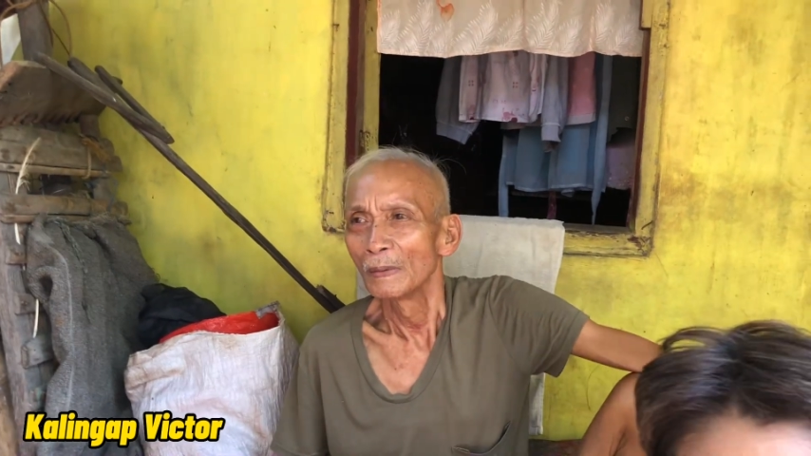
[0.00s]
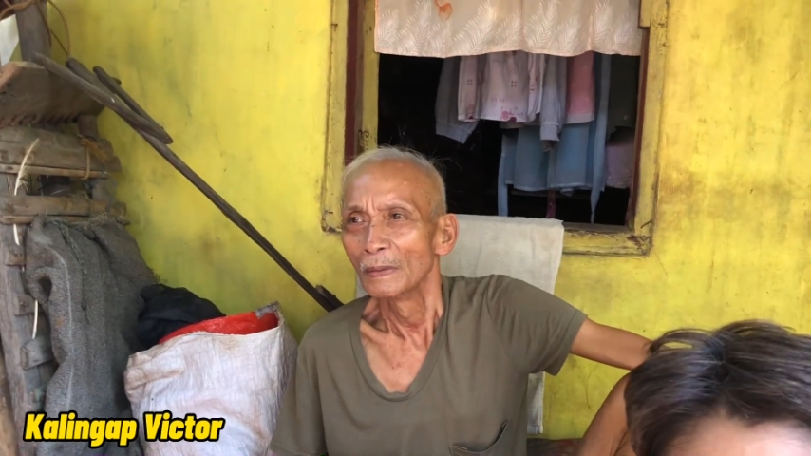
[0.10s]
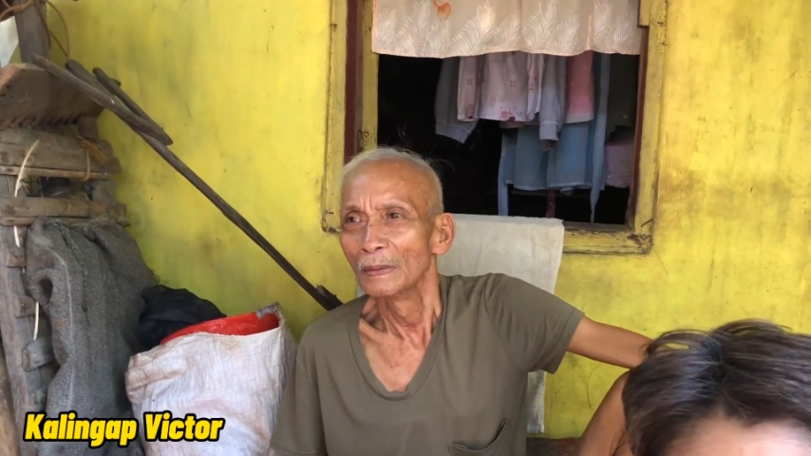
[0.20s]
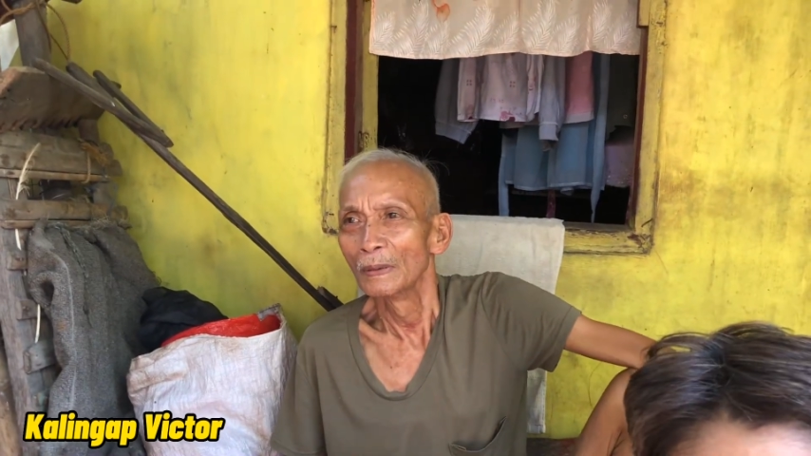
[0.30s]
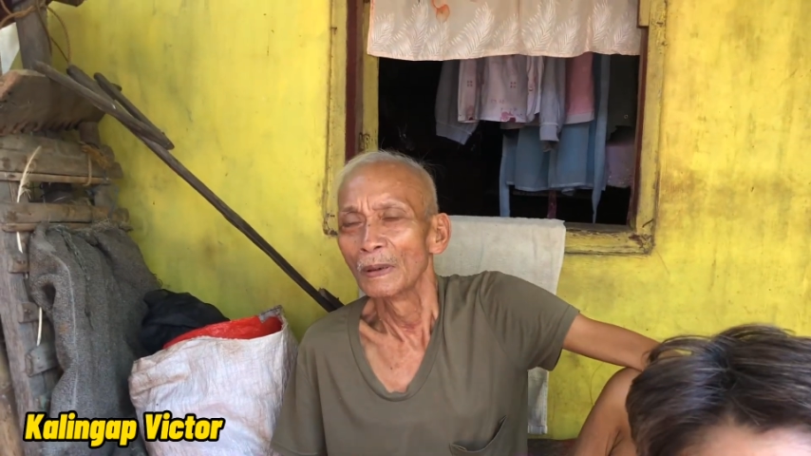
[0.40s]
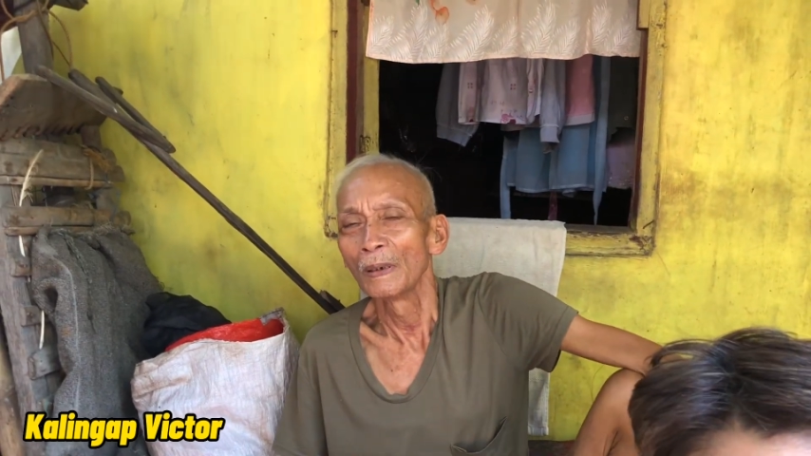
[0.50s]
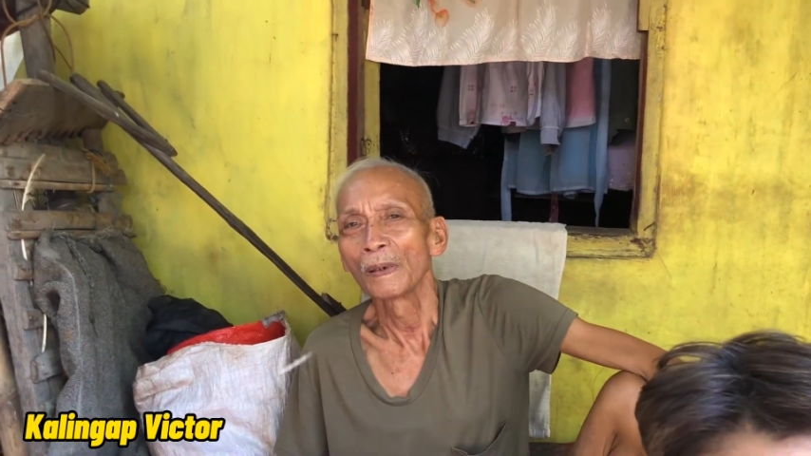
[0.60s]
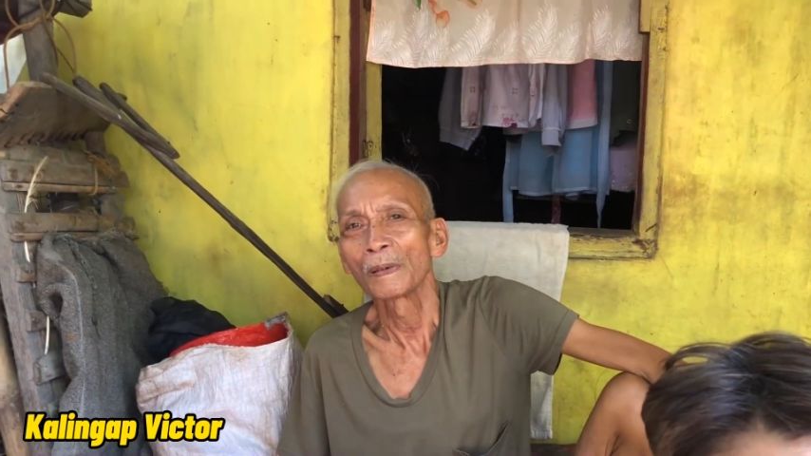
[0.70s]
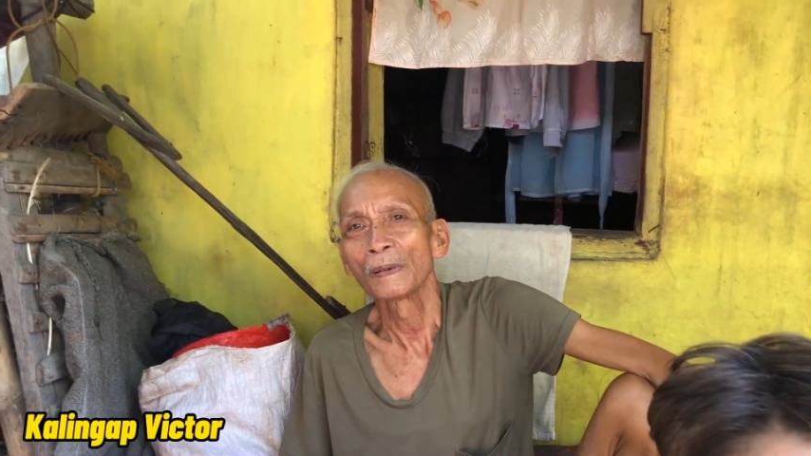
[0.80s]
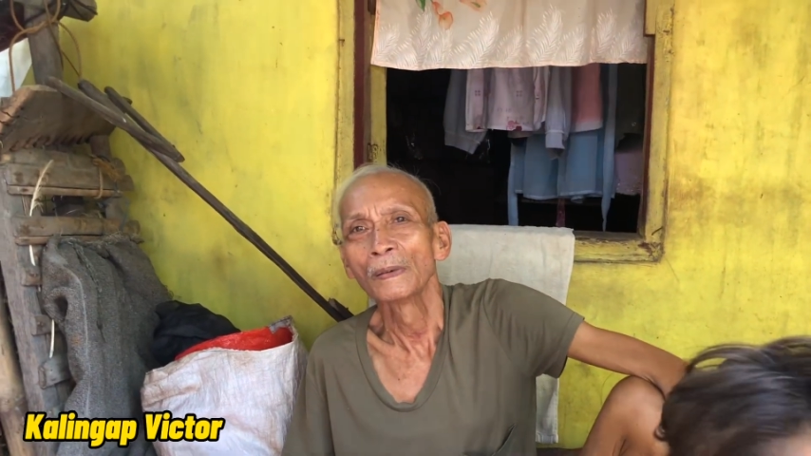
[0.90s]
Oo, wala ka
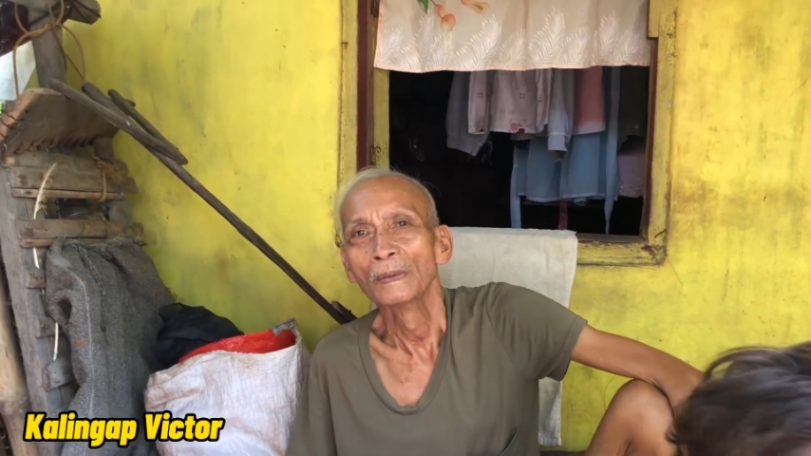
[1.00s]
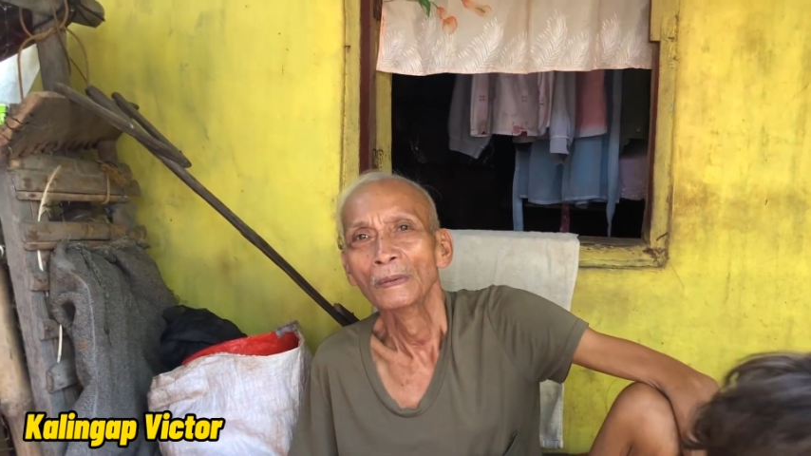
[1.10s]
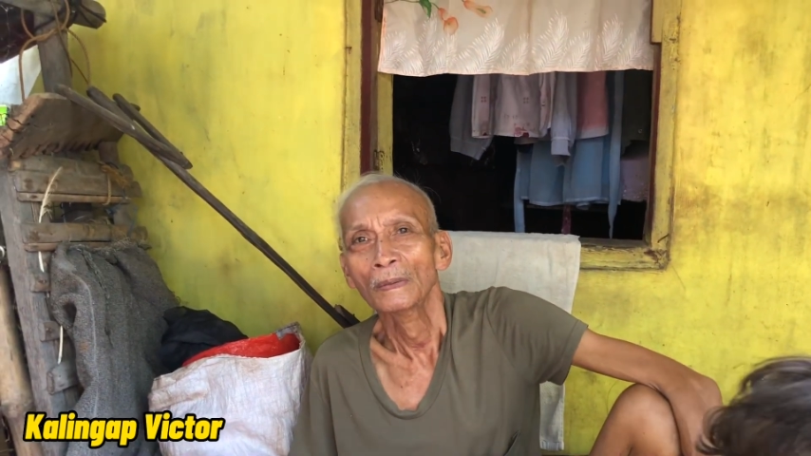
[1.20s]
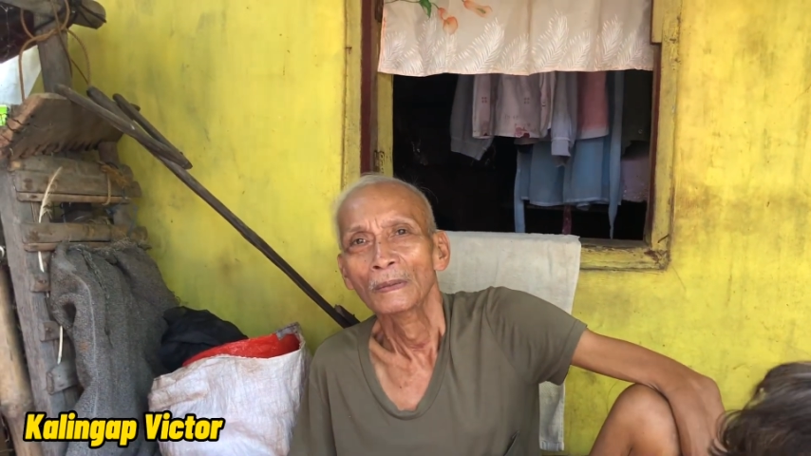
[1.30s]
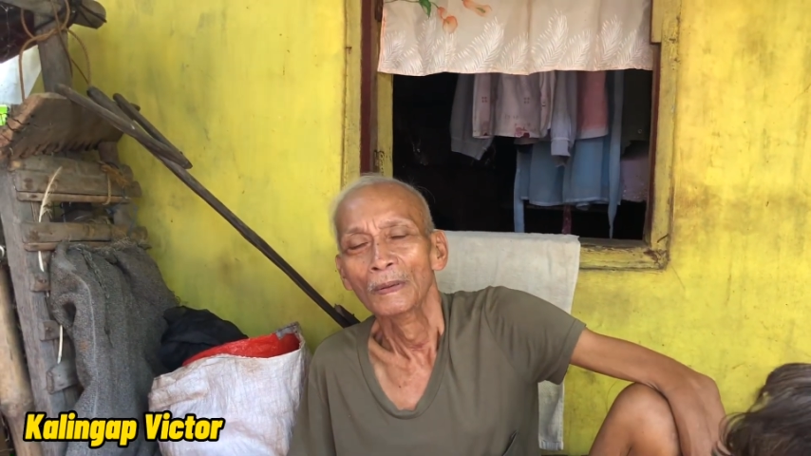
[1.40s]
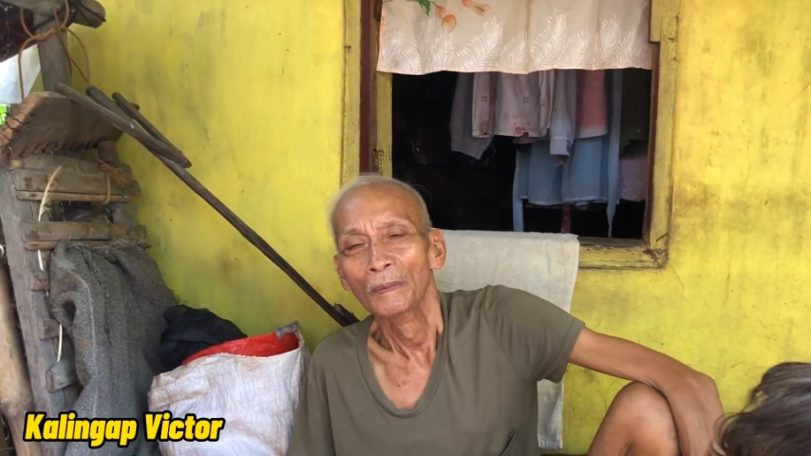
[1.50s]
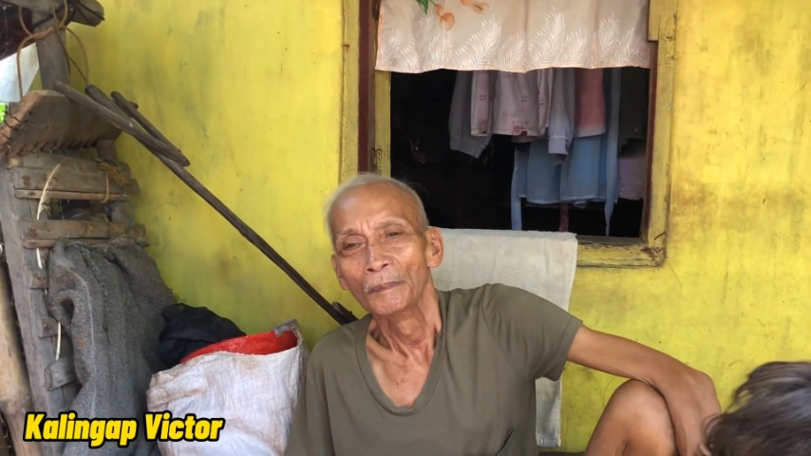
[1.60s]
namang ganap buhay.